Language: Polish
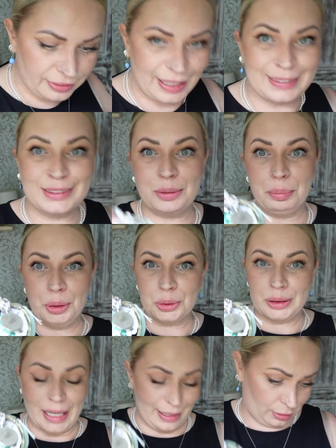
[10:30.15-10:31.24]
więc
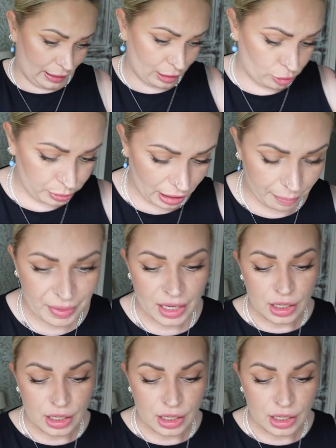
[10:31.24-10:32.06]
biżuterii trochę kupiłam.